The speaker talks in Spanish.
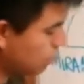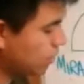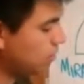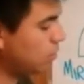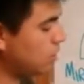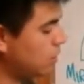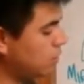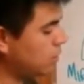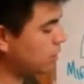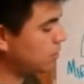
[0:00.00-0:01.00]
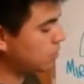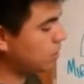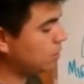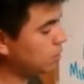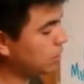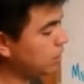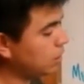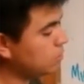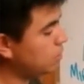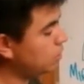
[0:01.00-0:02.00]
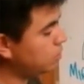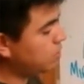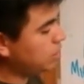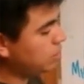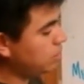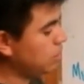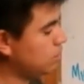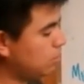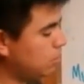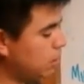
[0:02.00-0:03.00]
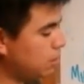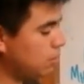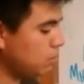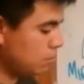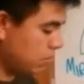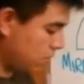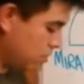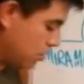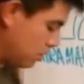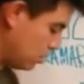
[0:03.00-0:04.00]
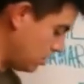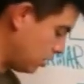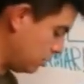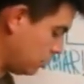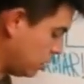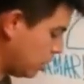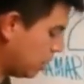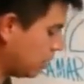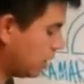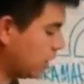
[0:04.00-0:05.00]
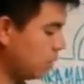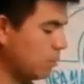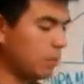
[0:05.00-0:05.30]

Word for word: lo vamos a recortar, vamos a recortar las cuatro partes, los cuatro lados. Y nos tiene que quedar algo